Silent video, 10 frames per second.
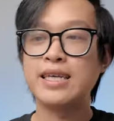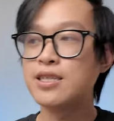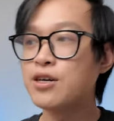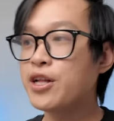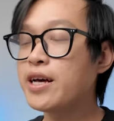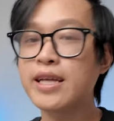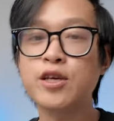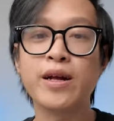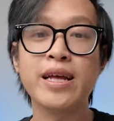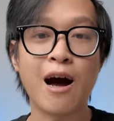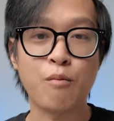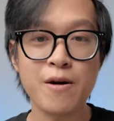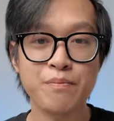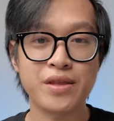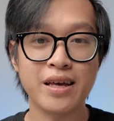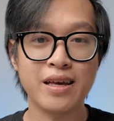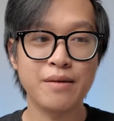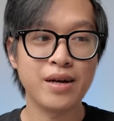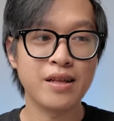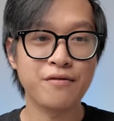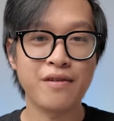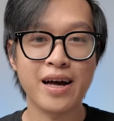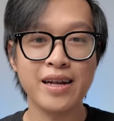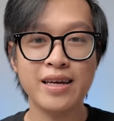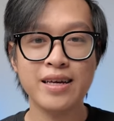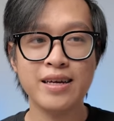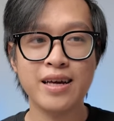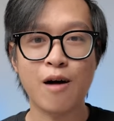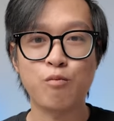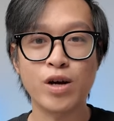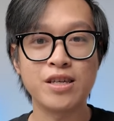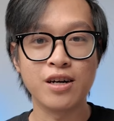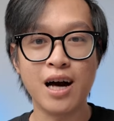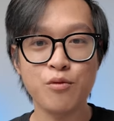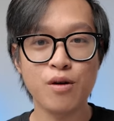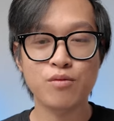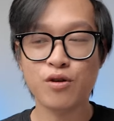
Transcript: ngày xưa thấy cái chuyện đi học á, thì mình phải đi học qua trường lớp, đúng không?